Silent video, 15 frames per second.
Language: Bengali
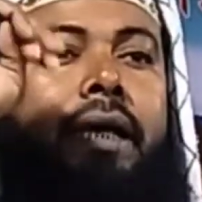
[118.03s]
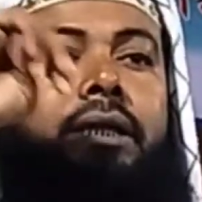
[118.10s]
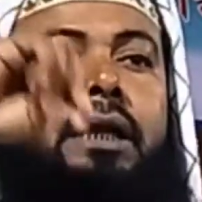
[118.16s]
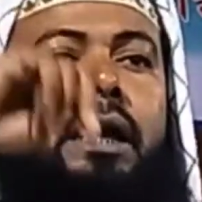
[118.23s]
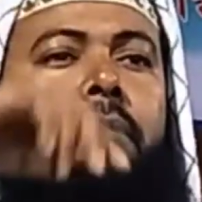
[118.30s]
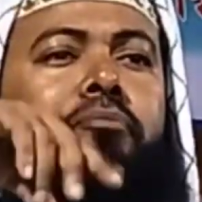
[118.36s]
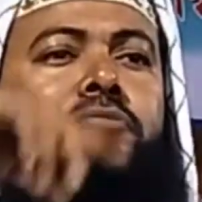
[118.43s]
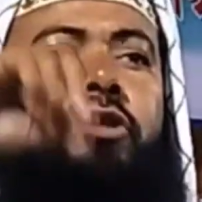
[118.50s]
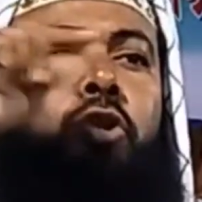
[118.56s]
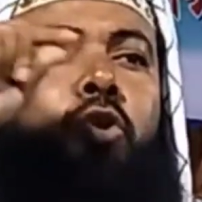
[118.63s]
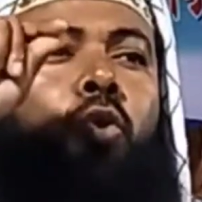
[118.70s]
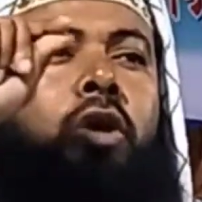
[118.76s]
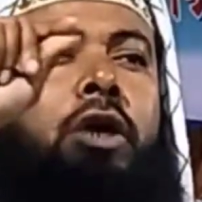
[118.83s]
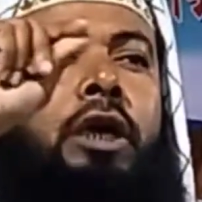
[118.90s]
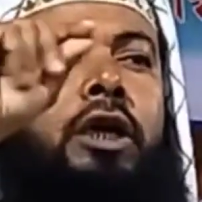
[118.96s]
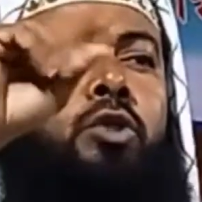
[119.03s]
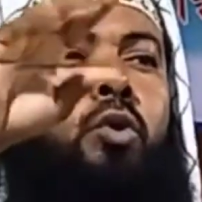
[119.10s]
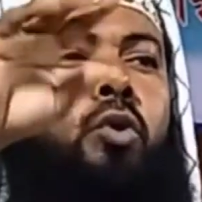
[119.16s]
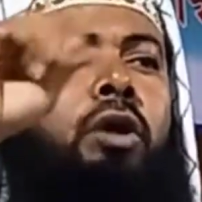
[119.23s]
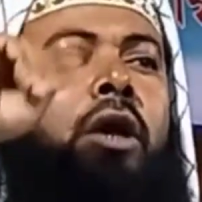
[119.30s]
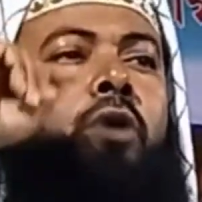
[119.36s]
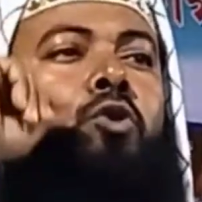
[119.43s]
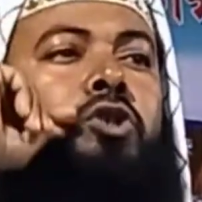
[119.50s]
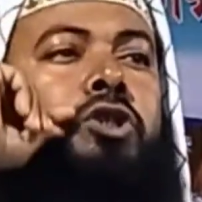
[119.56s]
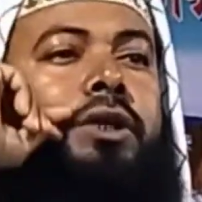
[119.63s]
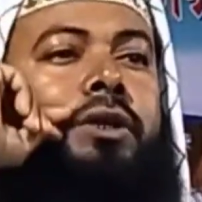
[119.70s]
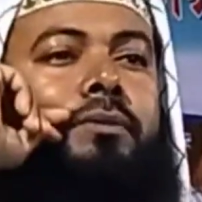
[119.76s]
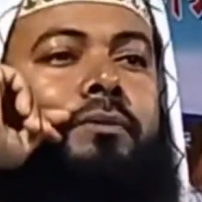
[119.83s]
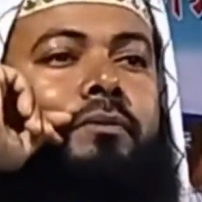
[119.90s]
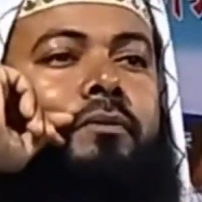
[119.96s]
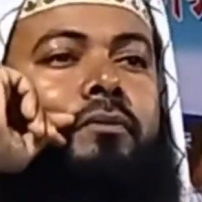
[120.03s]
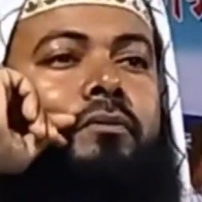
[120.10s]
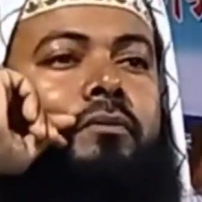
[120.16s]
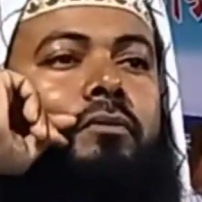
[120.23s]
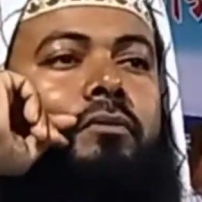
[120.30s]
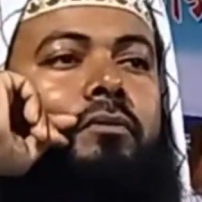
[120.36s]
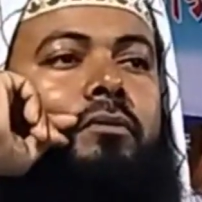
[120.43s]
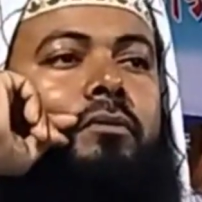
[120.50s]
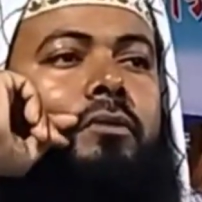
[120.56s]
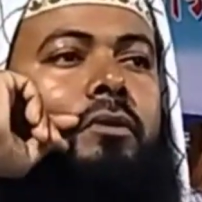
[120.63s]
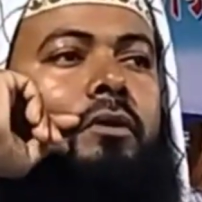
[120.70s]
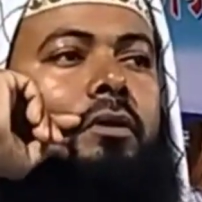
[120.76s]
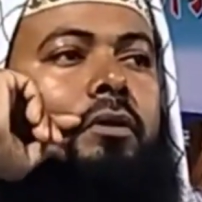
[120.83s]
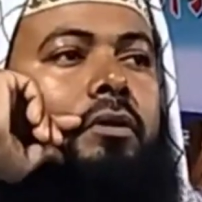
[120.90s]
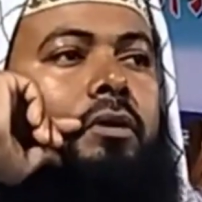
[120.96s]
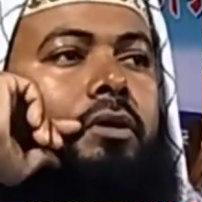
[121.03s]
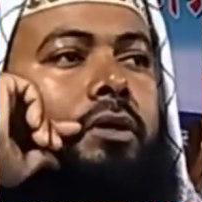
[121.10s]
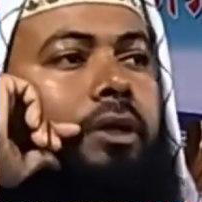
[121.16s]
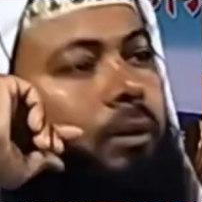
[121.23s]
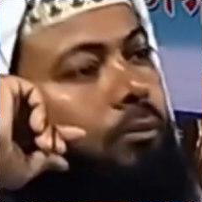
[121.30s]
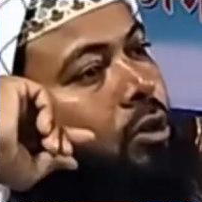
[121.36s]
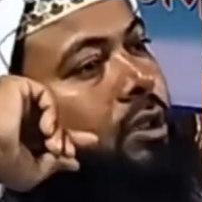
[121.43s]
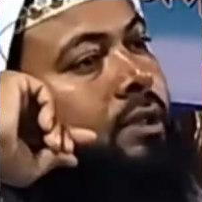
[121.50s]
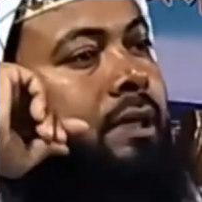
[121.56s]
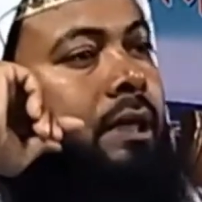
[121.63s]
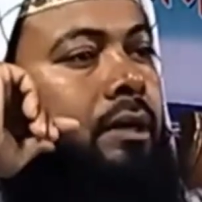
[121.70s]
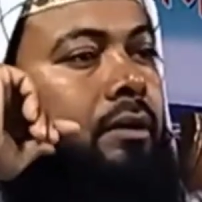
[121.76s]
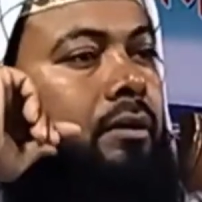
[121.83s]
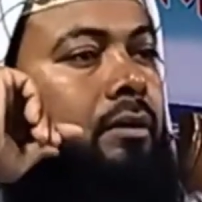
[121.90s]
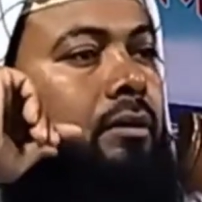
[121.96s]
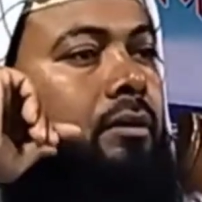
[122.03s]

এতে আপনি দুঃখিত না খুশি ঠিক বলতেছেন